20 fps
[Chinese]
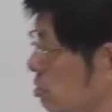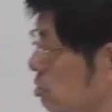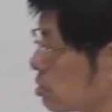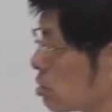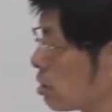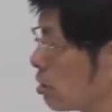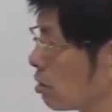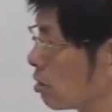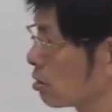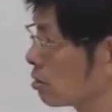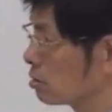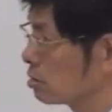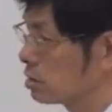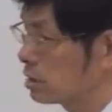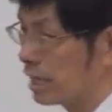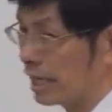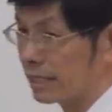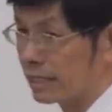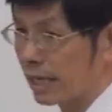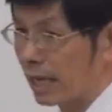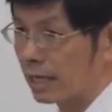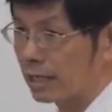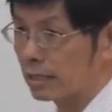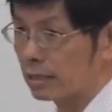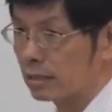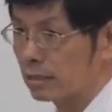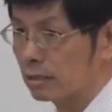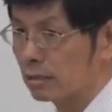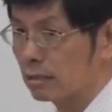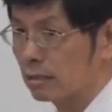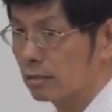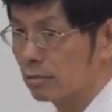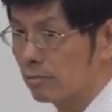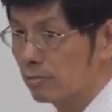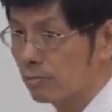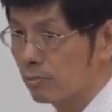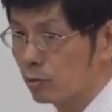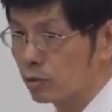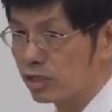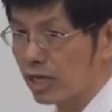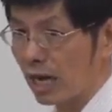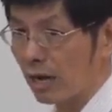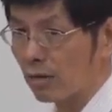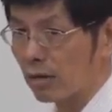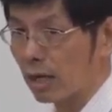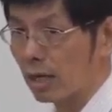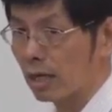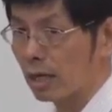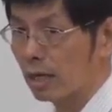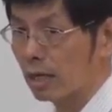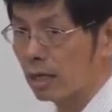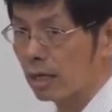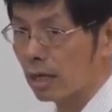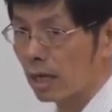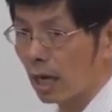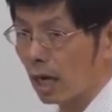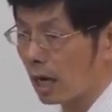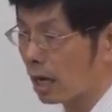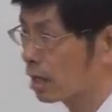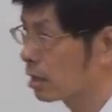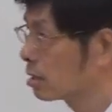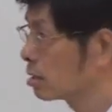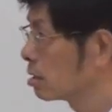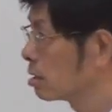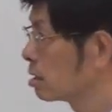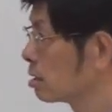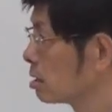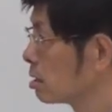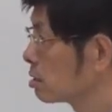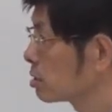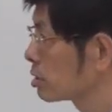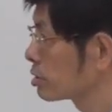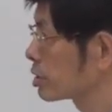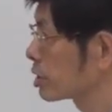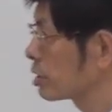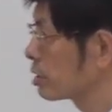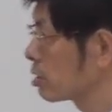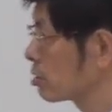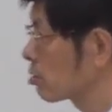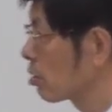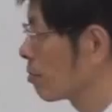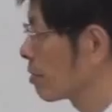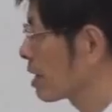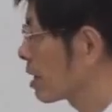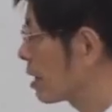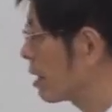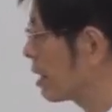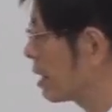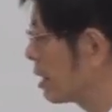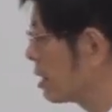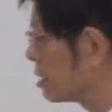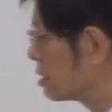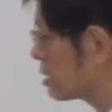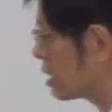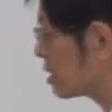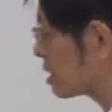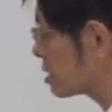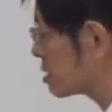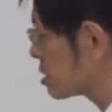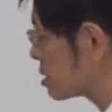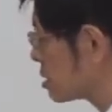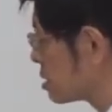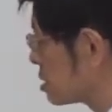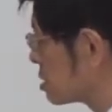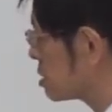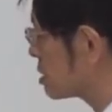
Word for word: 就简单不少了啊，就是我们可以真的是